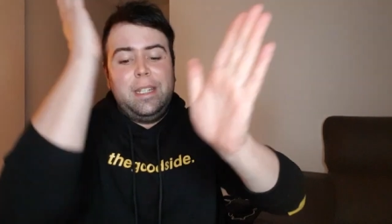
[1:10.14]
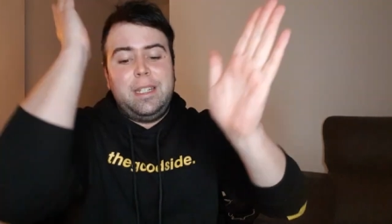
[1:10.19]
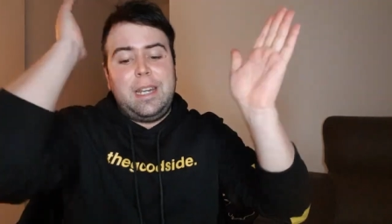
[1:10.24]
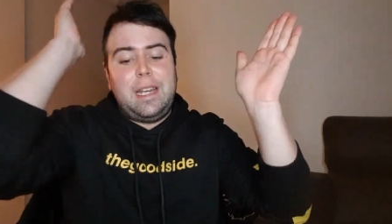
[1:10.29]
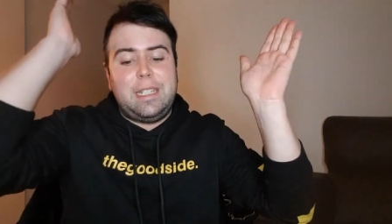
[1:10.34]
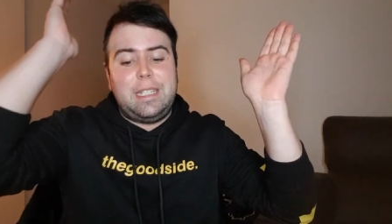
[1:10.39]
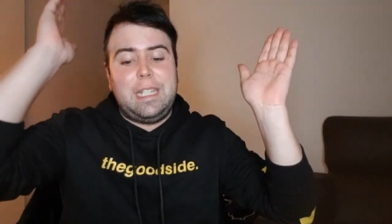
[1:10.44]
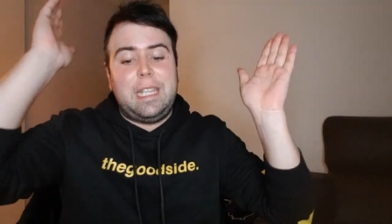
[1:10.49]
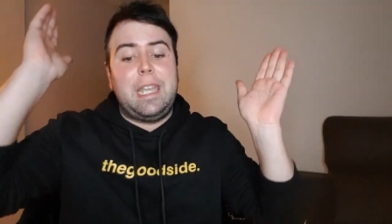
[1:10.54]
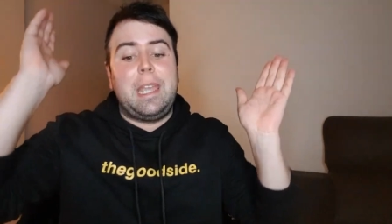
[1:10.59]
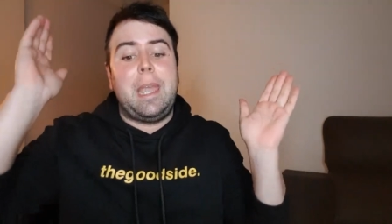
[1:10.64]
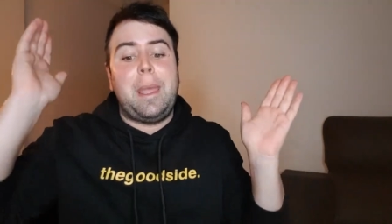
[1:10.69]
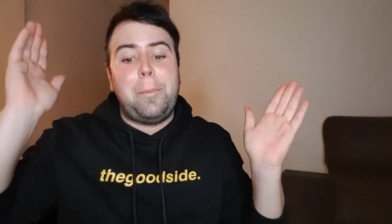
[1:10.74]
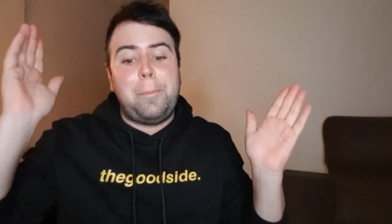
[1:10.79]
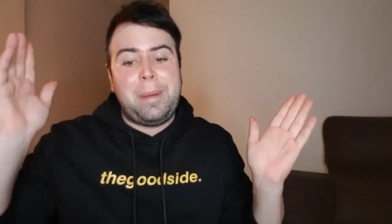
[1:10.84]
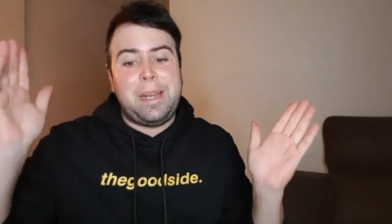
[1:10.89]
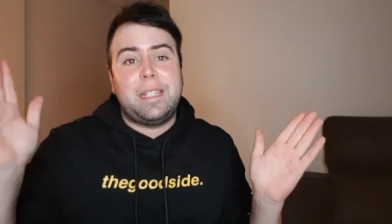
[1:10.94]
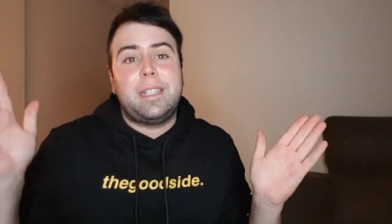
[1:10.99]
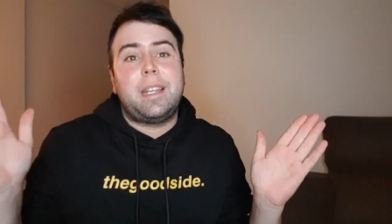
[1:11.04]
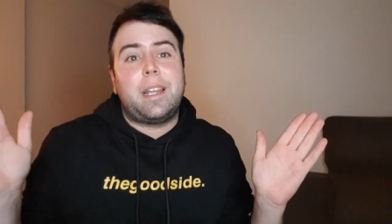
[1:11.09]
Así que en
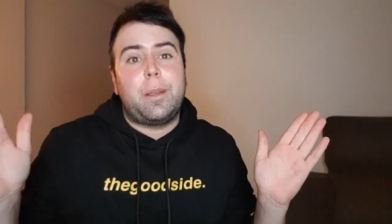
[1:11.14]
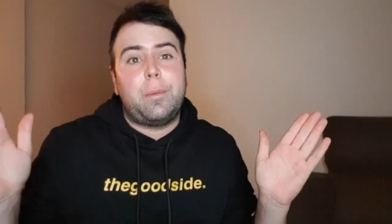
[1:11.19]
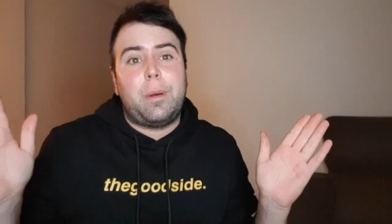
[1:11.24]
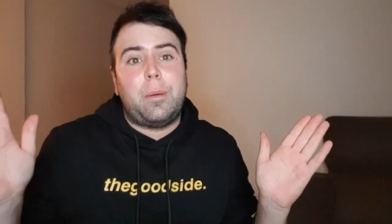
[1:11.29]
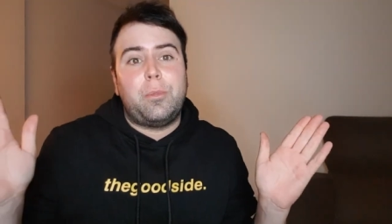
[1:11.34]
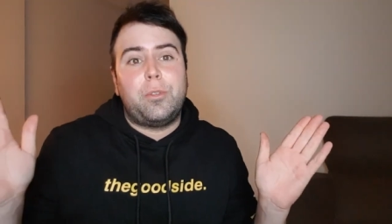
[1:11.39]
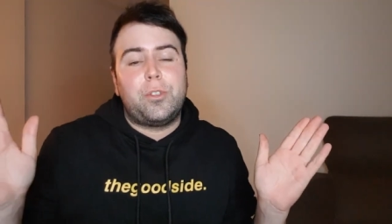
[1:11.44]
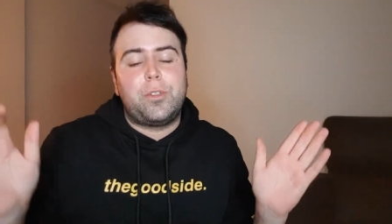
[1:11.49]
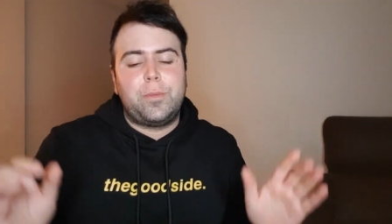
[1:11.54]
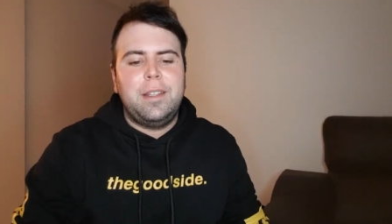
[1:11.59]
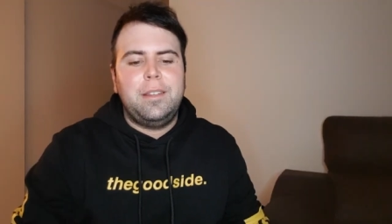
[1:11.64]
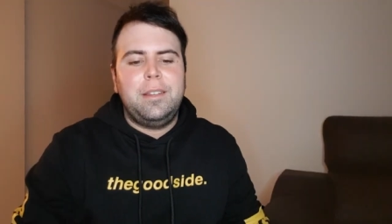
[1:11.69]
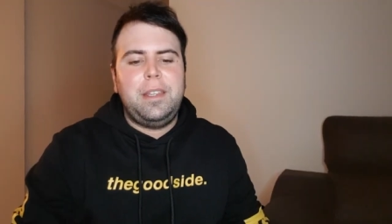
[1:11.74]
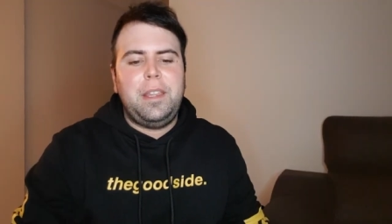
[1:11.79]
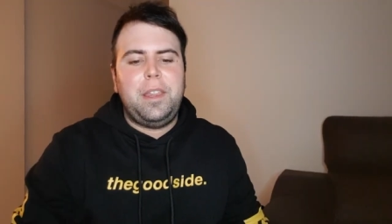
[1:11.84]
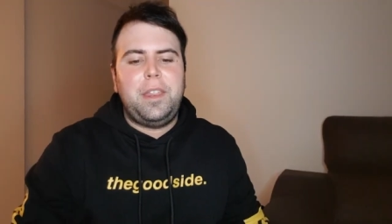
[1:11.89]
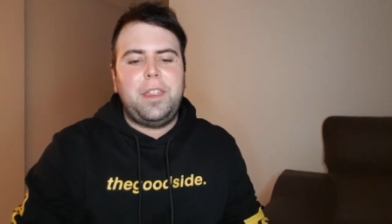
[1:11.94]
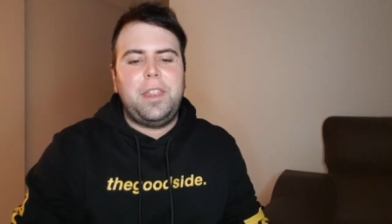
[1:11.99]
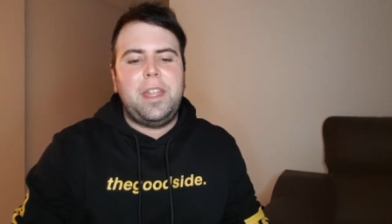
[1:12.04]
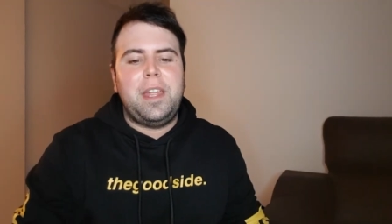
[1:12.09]
marcha que vamos.
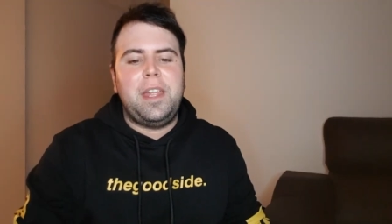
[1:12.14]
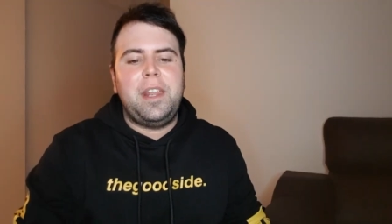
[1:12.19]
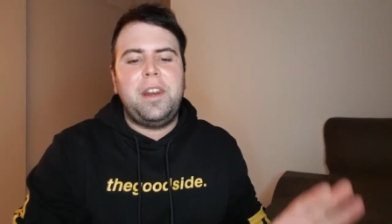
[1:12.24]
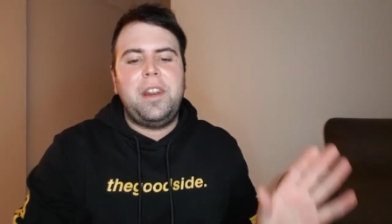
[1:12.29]
Dice,